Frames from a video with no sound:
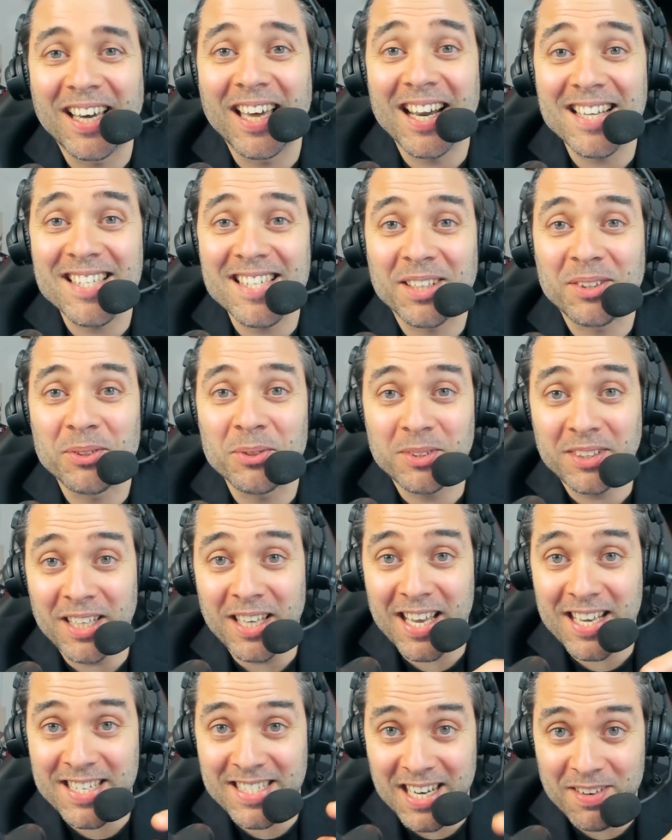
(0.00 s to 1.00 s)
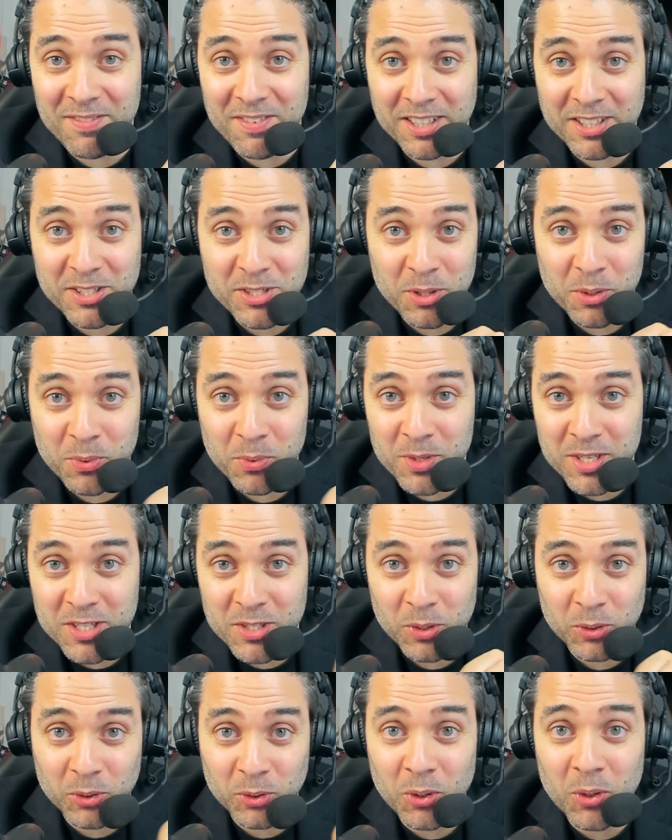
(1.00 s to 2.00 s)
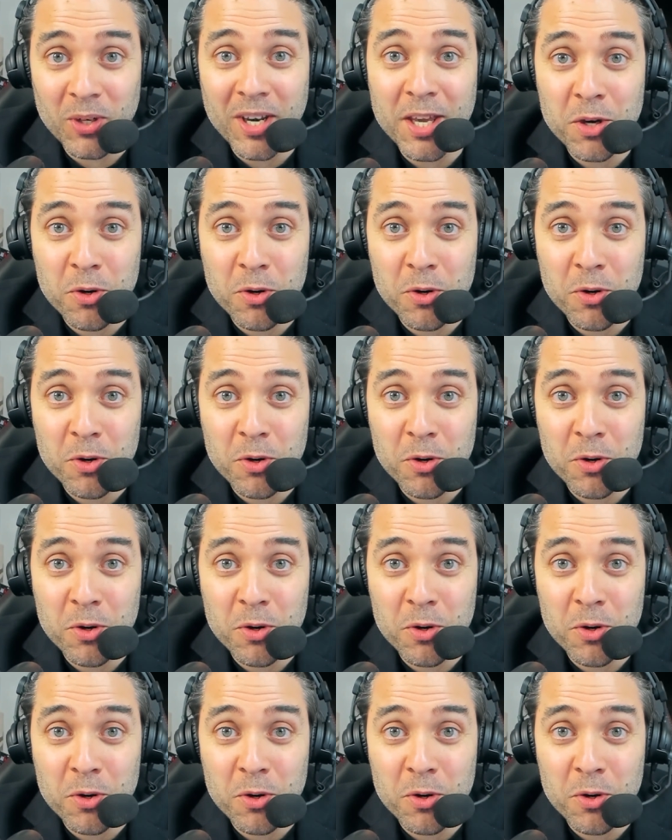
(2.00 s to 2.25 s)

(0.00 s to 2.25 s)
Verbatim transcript: Grazie a tutti e scrivetecelo qui sotto nei